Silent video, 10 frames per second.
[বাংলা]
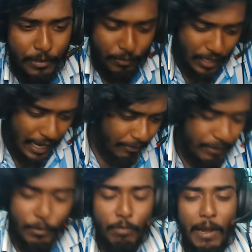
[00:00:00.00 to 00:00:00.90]
এবং আমি
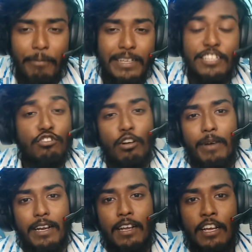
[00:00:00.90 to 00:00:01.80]
বলবো আমাদের
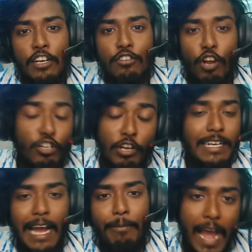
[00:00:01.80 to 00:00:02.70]
সবার নট
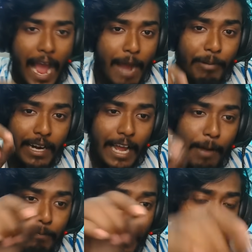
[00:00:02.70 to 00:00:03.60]
অনলি আমার আমার
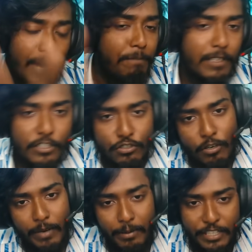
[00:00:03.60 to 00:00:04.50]
আপনার আপনাদের
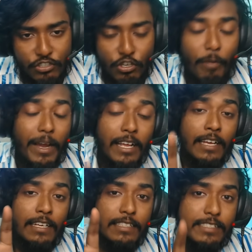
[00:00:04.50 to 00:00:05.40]
সবার আমাদের সবার
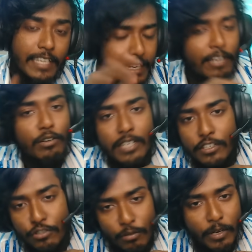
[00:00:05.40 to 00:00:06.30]
জেগে ওঠার
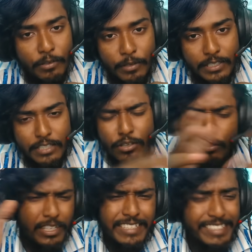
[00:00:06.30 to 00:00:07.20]
সময় হয়েছে নট
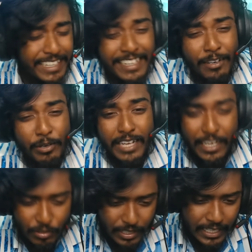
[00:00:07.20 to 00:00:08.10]
অনলি জেগে ওঠা
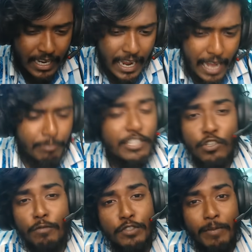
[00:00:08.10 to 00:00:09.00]
আসলে আমরা
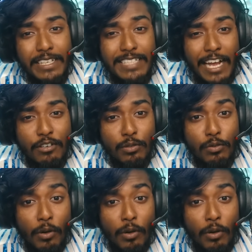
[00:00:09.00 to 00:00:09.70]
সবসময় জাগ্রত